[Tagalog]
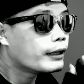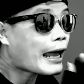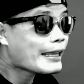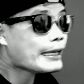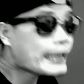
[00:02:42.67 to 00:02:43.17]

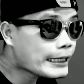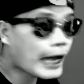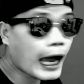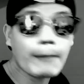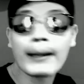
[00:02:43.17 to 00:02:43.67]

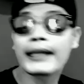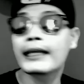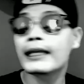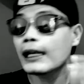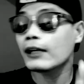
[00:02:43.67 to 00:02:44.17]
nahihiyang
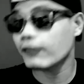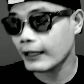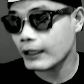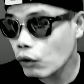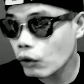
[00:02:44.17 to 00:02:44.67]
maningil
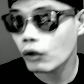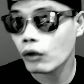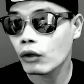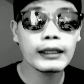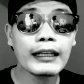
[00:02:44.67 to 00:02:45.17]
sa'yo.
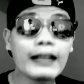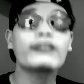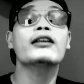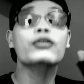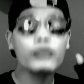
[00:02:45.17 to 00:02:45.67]
Di eh
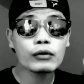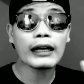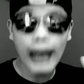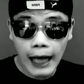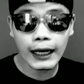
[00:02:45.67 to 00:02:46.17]
kasi yun
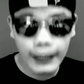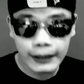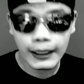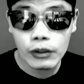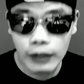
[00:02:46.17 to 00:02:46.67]
yung
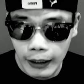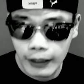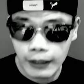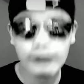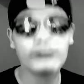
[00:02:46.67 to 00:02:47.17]
kalakaran ngayon eh.
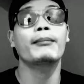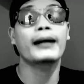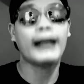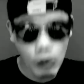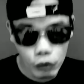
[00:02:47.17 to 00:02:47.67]
Sa
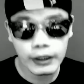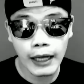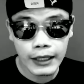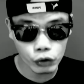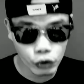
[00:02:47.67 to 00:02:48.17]
panahon
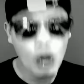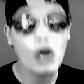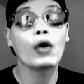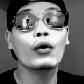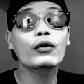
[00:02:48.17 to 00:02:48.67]
ngayon,
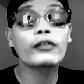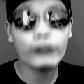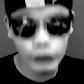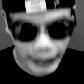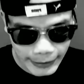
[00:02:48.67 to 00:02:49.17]

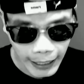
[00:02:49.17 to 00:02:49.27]
uso na